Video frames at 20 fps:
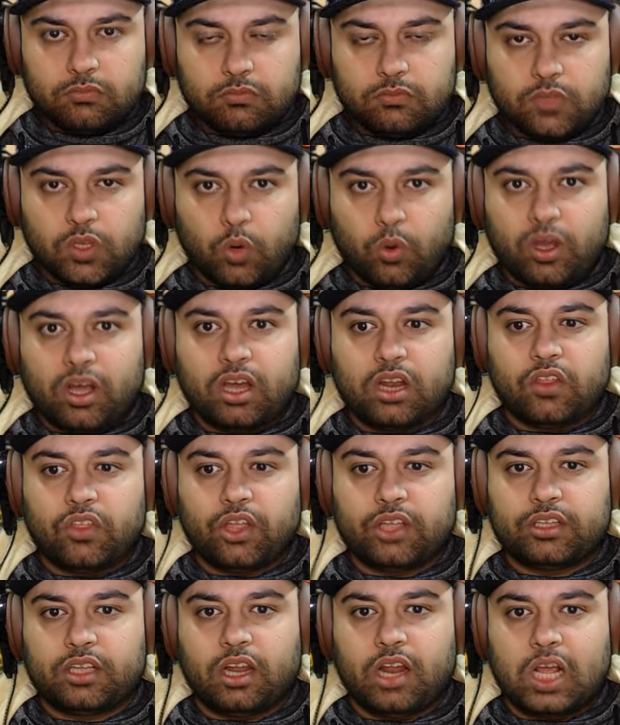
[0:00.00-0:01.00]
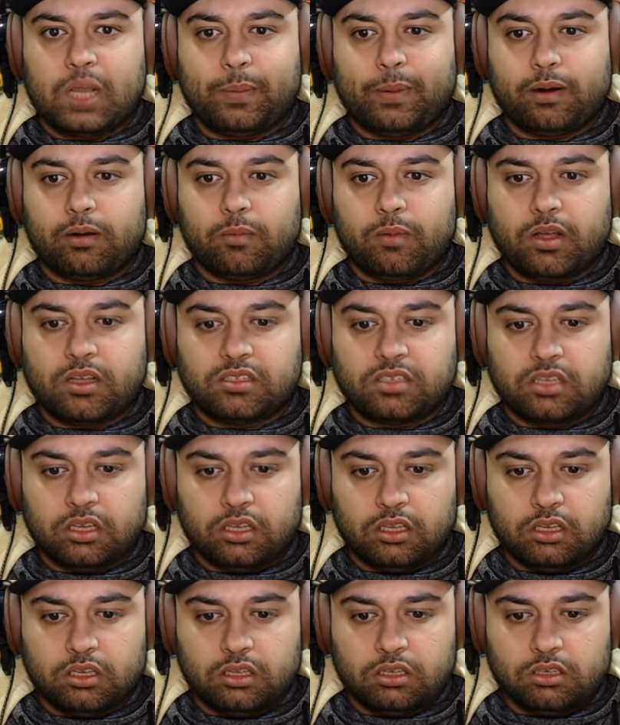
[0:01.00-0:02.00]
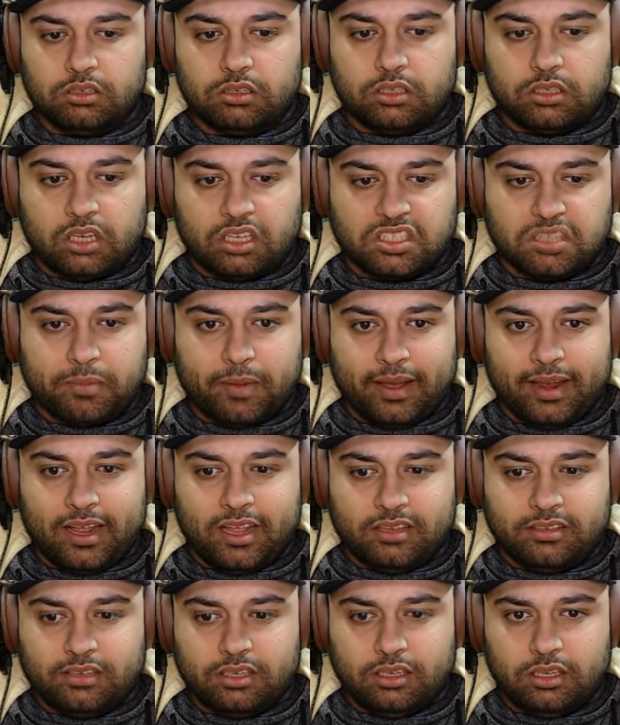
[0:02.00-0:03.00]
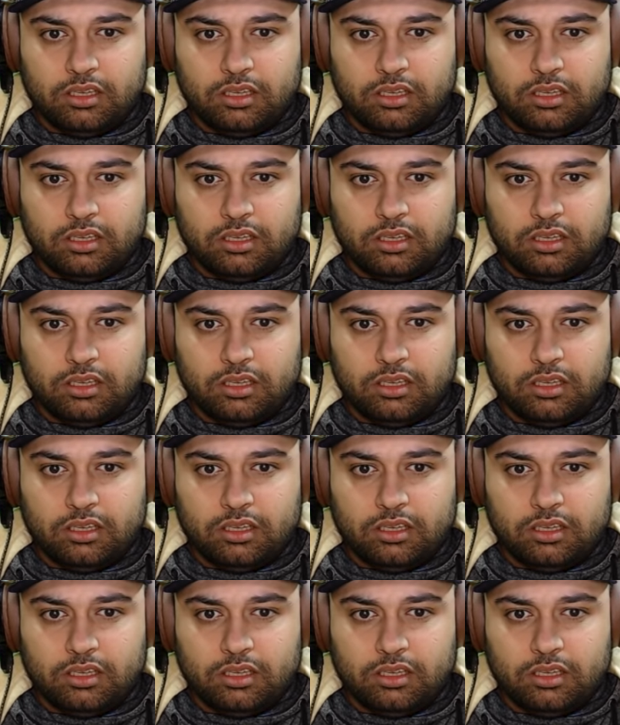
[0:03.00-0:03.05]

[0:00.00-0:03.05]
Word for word: هو قال اضغط على أكبر ماسة شنو نصب علي أنت؟